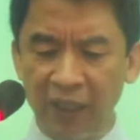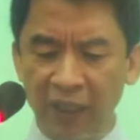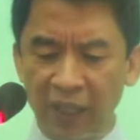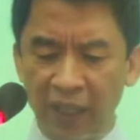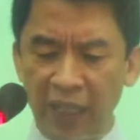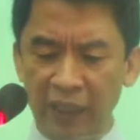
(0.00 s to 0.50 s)

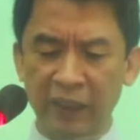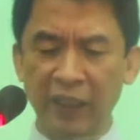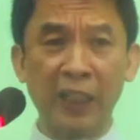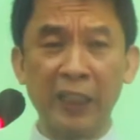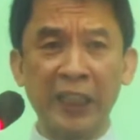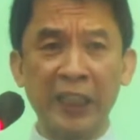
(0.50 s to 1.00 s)
at
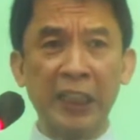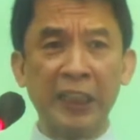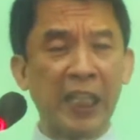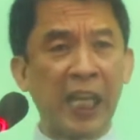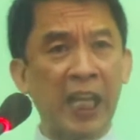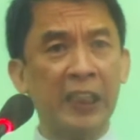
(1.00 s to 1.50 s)
uh, nakita
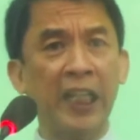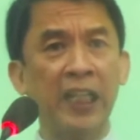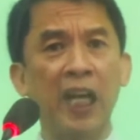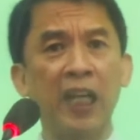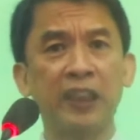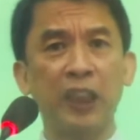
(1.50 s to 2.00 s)
natin
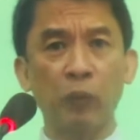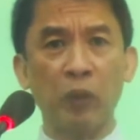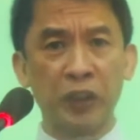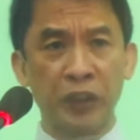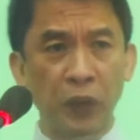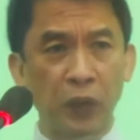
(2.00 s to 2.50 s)
ang
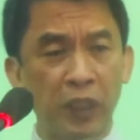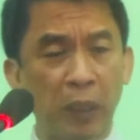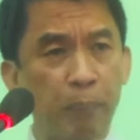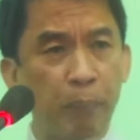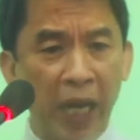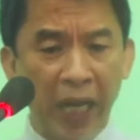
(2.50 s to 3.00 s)
sitwasyon ng
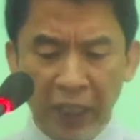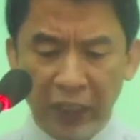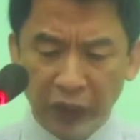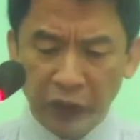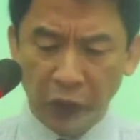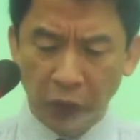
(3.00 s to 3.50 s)
bayan ng
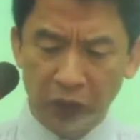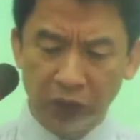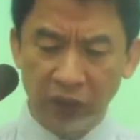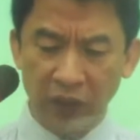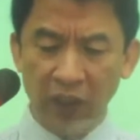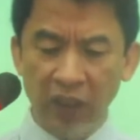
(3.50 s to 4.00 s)
Diyos
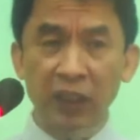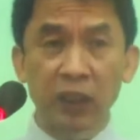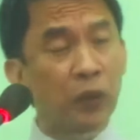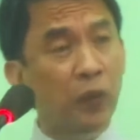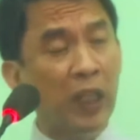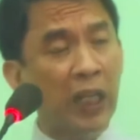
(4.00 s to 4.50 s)

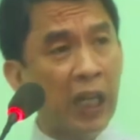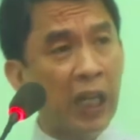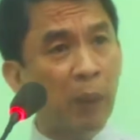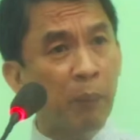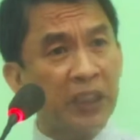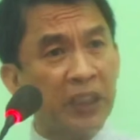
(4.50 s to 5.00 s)
nung
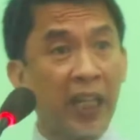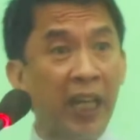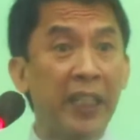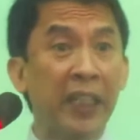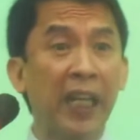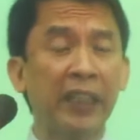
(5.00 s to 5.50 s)
nakaraang mensahe
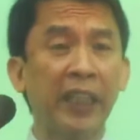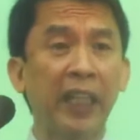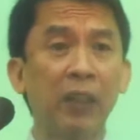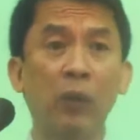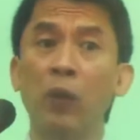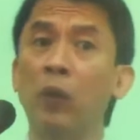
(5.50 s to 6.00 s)
natin
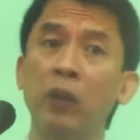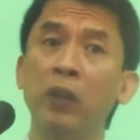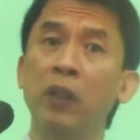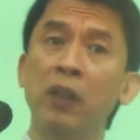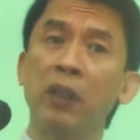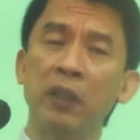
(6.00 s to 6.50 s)
o
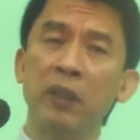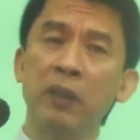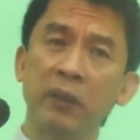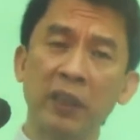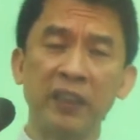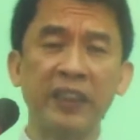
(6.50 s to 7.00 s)

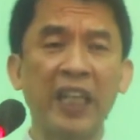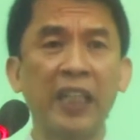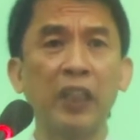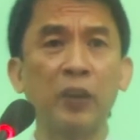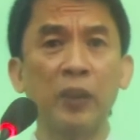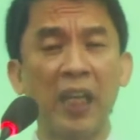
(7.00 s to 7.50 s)
the
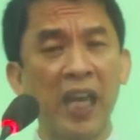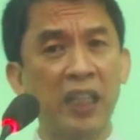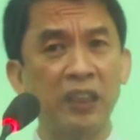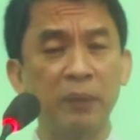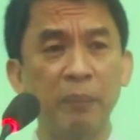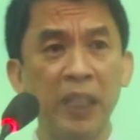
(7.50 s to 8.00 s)
second to the last
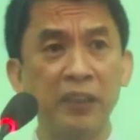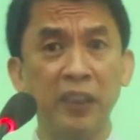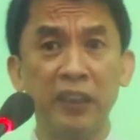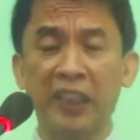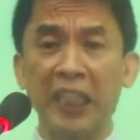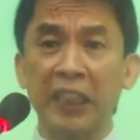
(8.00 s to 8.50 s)
message,
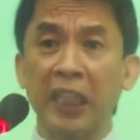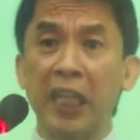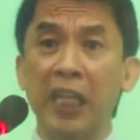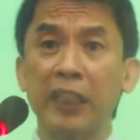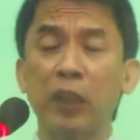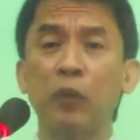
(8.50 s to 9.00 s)
nakita
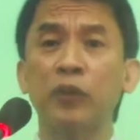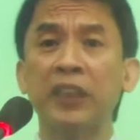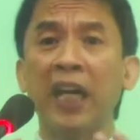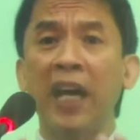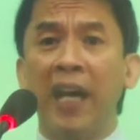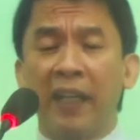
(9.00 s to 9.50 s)
natin kung
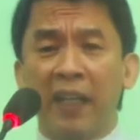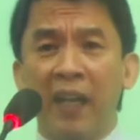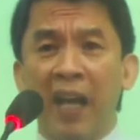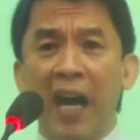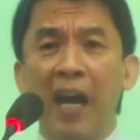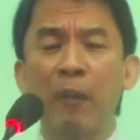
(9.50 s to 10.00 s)
saan
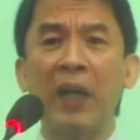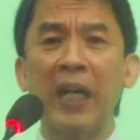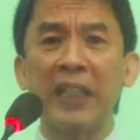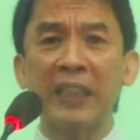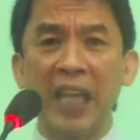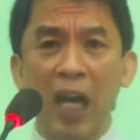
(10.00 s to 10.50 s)
ang
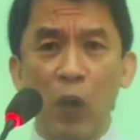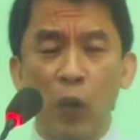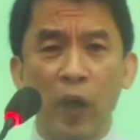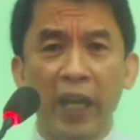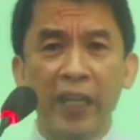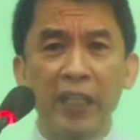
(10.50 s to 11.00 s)
mga tao
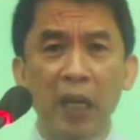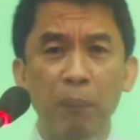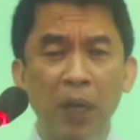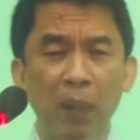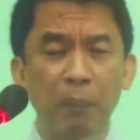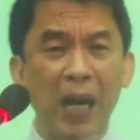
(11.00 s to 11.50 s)
ay
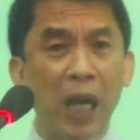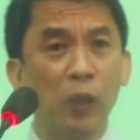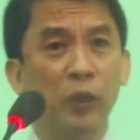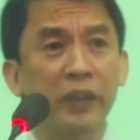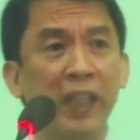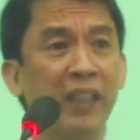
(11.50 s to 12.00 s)
nababalot
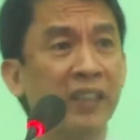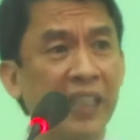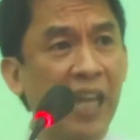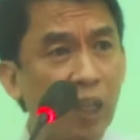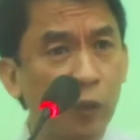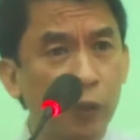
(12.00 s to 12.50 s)
ng
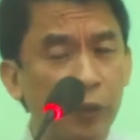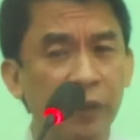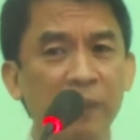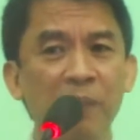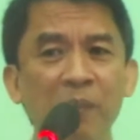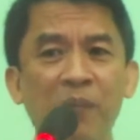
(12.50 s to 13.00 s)
takot
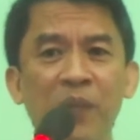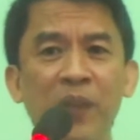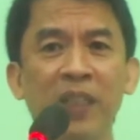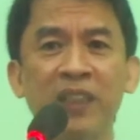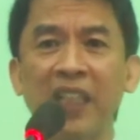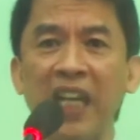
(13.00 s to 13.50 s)

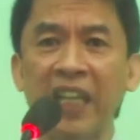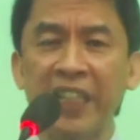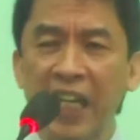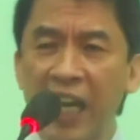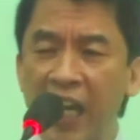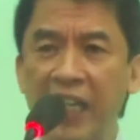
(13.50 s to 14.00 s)
sa
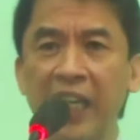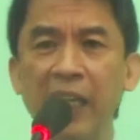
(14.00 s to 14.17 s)
nangyari.